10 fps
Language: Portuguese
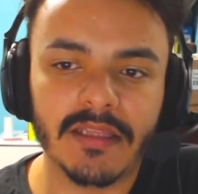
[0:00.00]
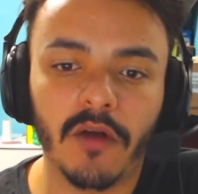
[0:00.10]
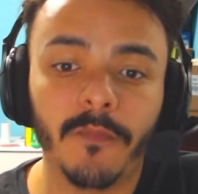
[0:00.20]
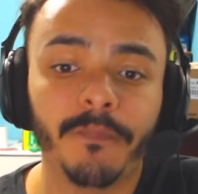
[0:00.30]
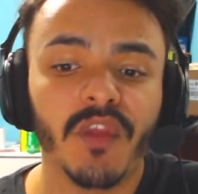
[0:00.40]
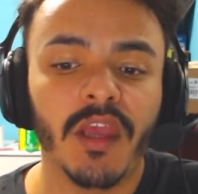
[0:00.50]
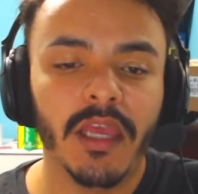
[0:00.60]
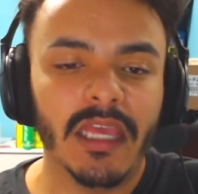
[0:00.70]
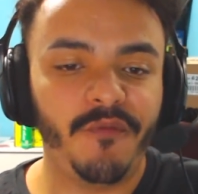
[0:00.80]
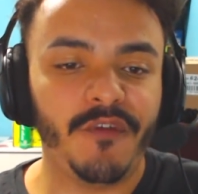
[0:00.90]
Então,
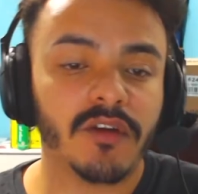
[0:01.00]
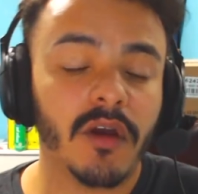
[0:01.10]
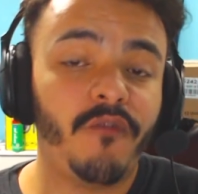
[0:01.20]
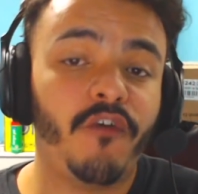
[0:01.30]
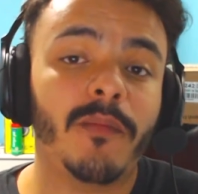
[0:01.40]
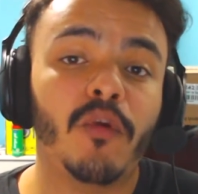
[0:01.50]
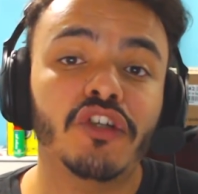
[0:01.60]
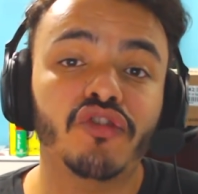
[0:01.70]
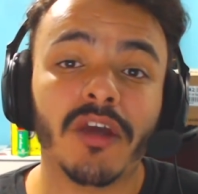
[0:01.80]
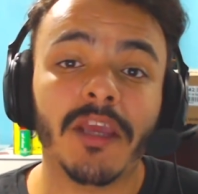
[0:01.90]
enfim, de qualquer forma,
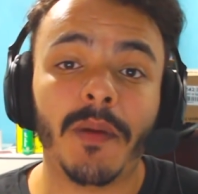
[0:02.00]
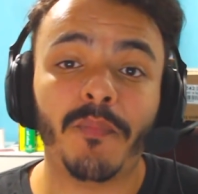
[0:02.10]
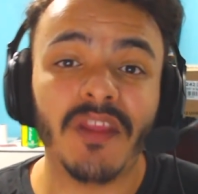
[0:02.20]
hoje eu tô aqui para